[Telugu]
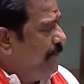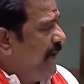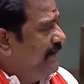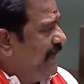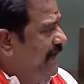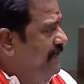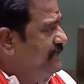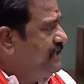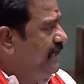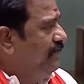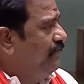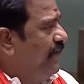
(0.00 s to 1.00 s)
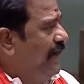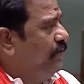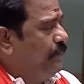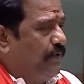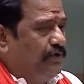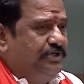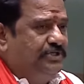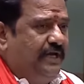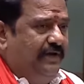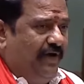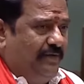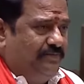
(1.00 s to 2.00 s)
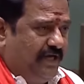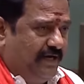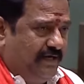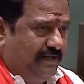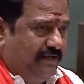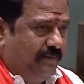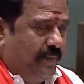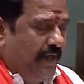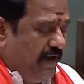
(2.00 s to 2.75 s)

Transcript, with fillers: ఆ పట్టాని ఇచ్చి వాళ్ళకు పొజిషన్ ఇవ్వడం జరిగింది